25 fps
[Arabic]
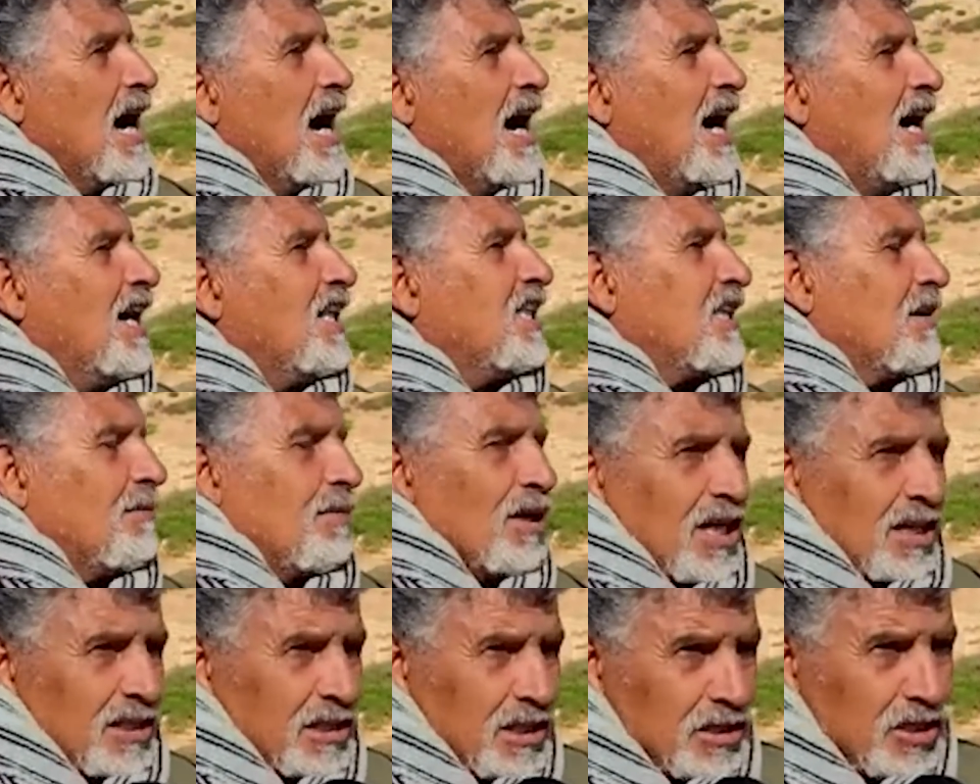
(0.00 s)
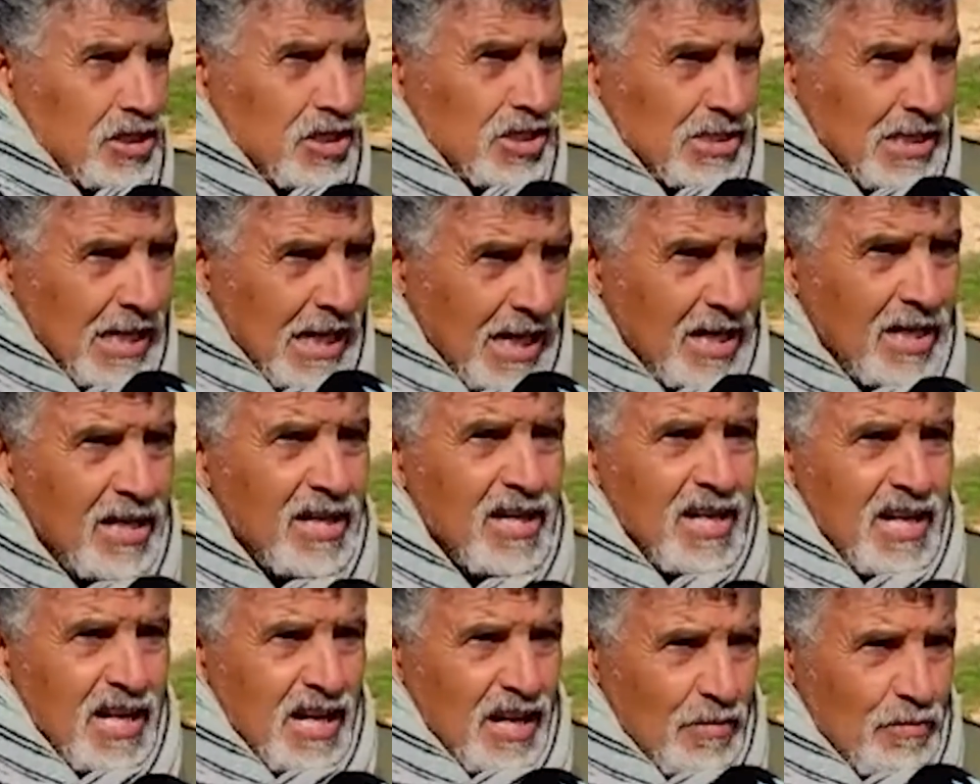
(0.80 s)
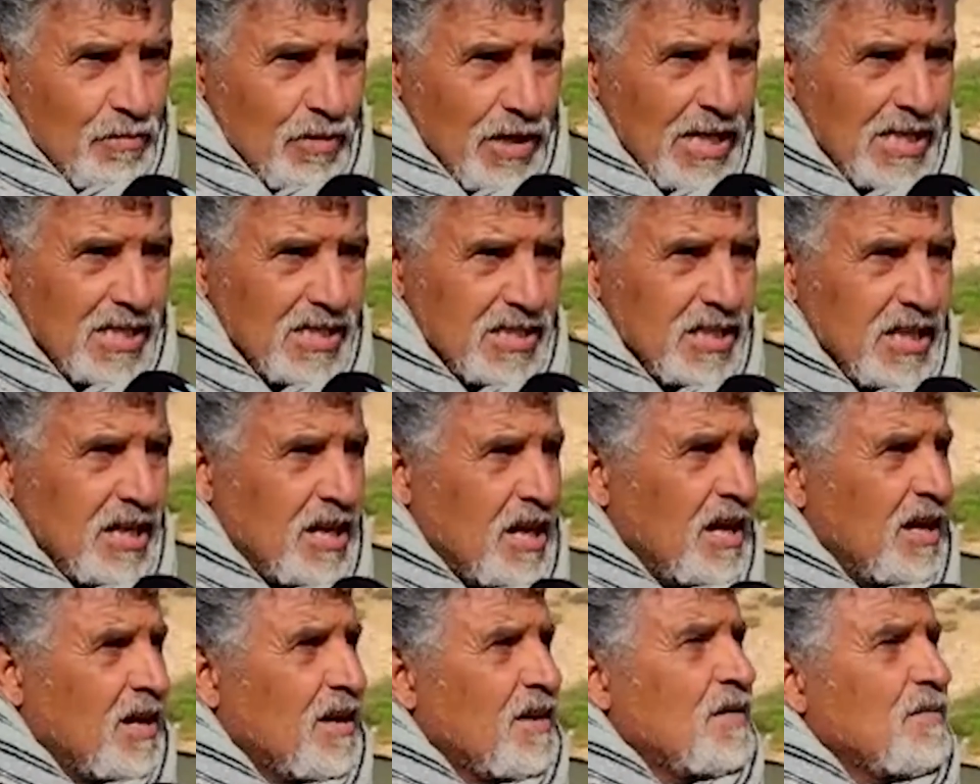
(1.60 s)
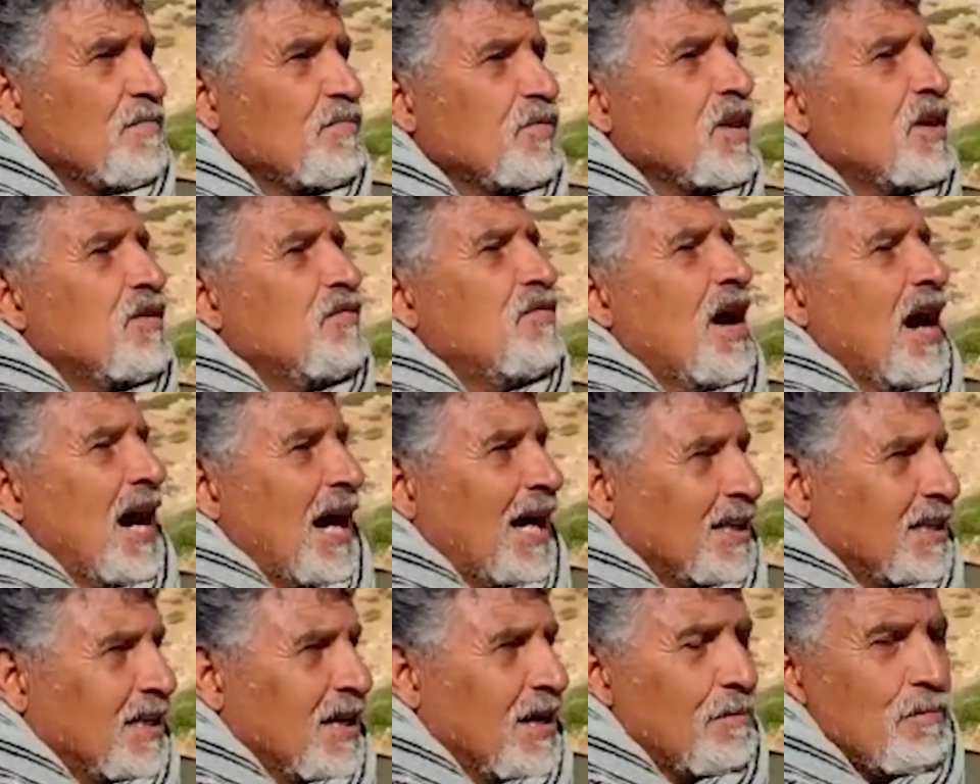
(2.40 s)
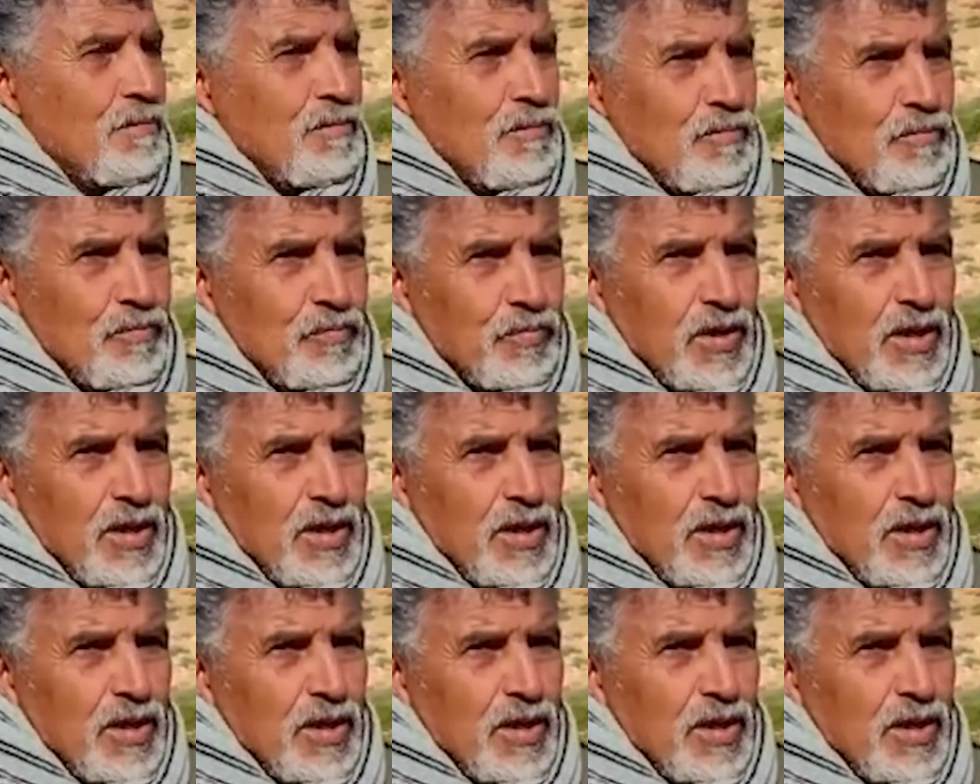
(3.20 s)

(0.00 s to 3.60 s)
حتى بلديه الساحل مقصره في عدم